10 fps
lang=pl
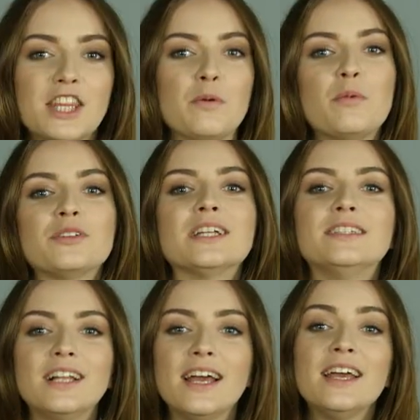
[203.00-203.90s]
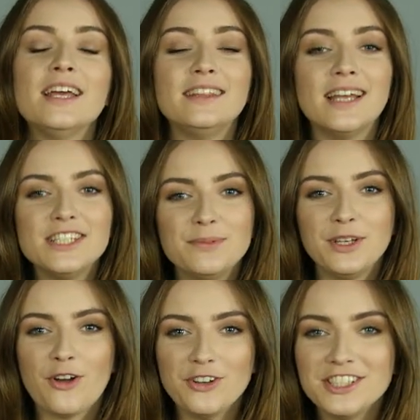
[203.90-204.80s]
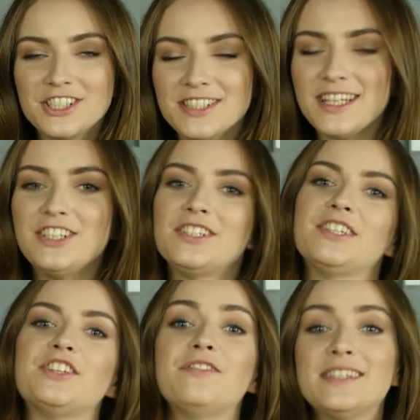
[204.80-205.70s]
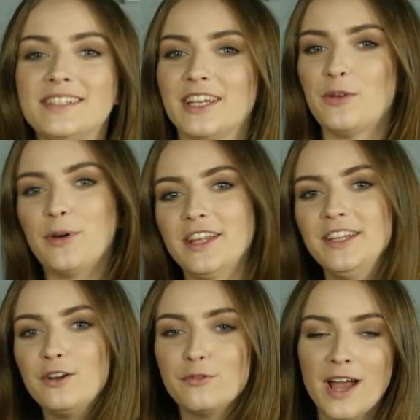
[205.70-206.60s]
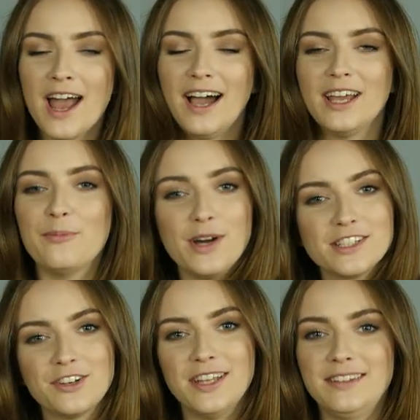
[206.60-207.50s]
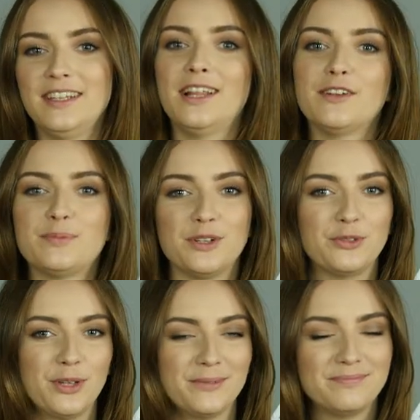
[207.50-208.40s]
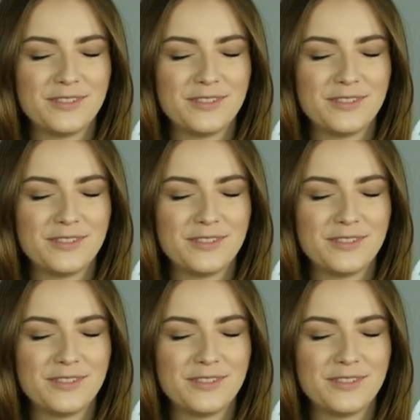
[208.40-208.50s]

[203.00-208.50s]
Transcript: To by było na tyle. Dajcie mi koniecznie znać, czy chcecie więcej takich poradników, a ja bardzo chętnie je dla Was przygotuję.